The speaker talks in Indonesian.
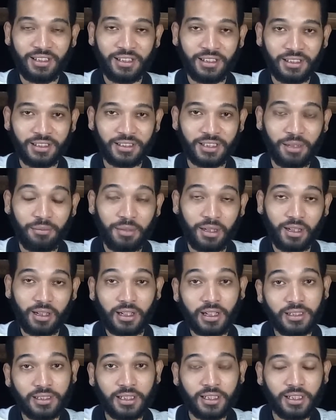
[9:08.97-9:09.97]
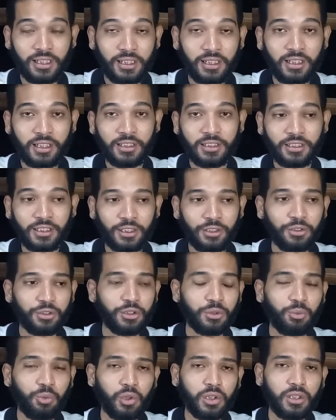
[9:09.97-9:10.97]
dia sama kerajaan Inggris itu
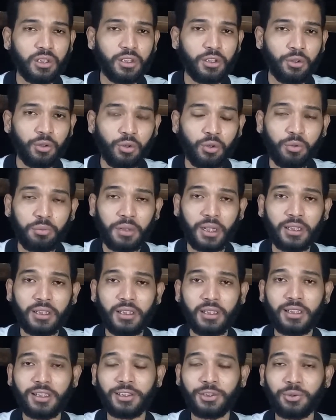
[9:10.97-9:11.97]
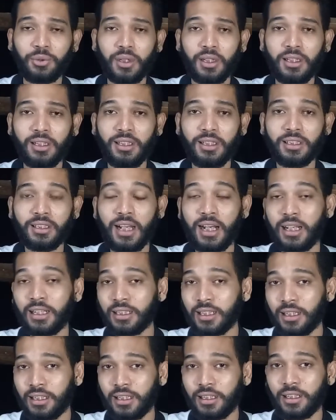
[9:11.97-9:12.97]
semuanya dihukum mati kecuali tangan
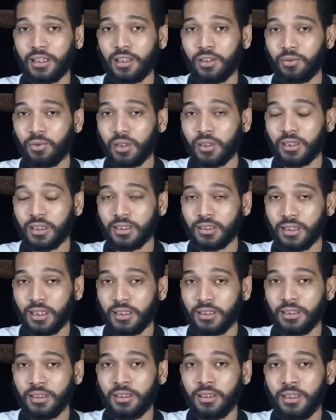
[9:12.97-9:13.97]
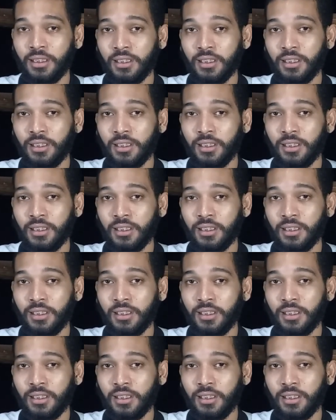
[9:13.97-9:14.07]
kanannya Edward Test tadi